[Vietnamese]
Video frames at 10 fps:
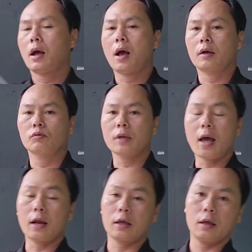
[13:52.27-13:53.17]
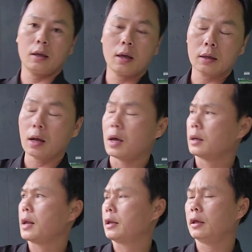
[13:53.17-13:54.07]
à, chúng ta này cái
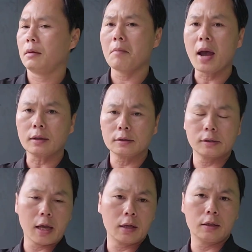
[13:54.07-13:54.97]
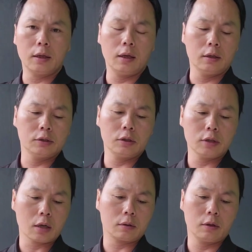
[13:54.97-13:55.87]
cây này thì là bát sen thì hình chữ
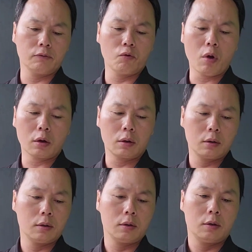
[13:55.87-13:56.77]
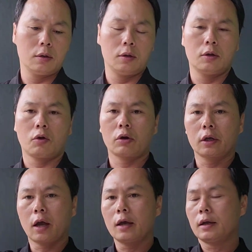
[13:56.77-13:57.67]
nhật hình vuông còn
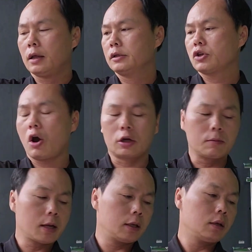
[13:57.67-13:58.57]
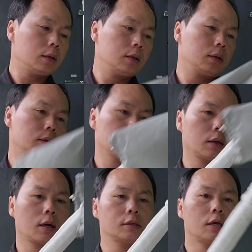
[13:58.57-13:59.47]
cái cây lại hình tròn các bạn nhé
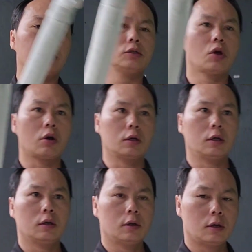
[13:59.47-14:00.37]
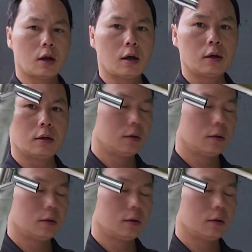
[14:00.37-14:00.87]
cây sen hình tròn đó